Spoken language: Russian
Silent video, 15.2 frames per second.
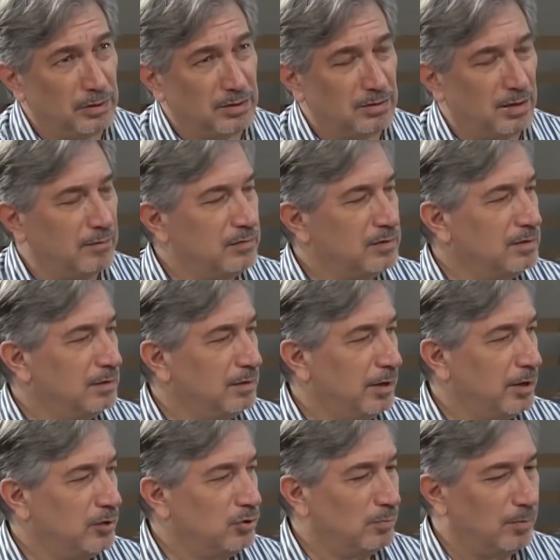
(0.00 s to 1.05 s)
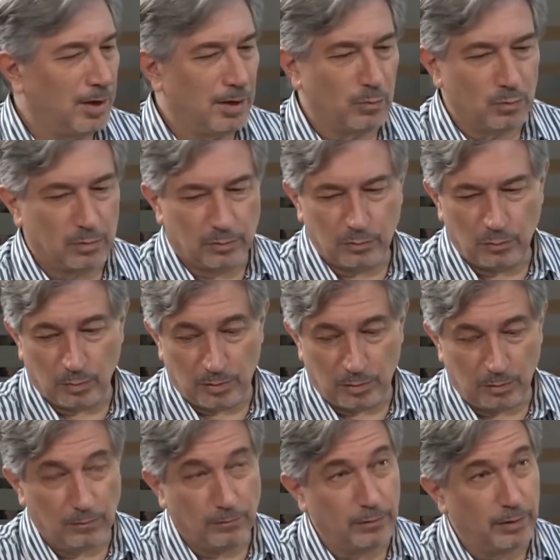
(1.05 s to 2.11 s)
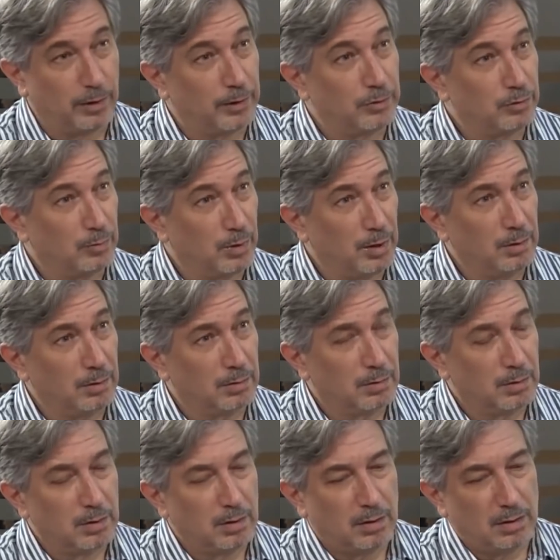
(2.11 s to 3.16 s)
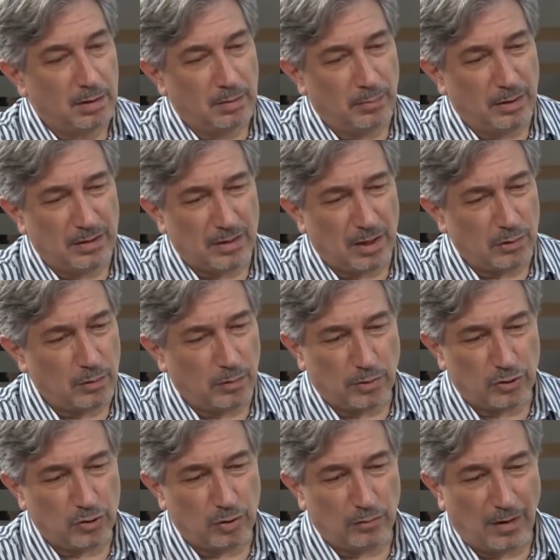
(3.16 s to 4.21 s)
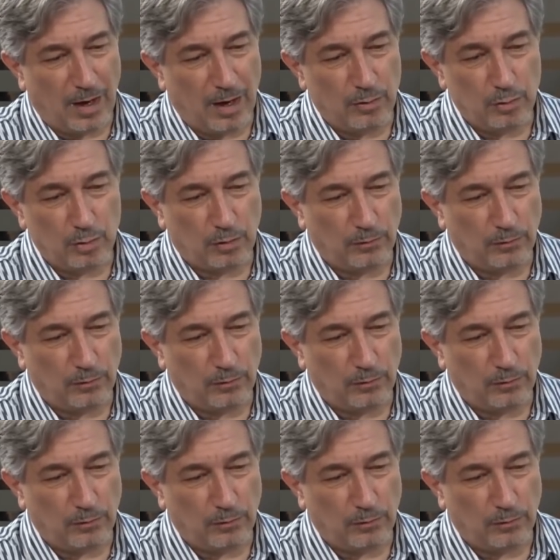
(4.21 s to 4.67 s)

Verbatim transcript: Поэтому, по мере того, как мы будем восстанавливать нашу военную систему, нам в первую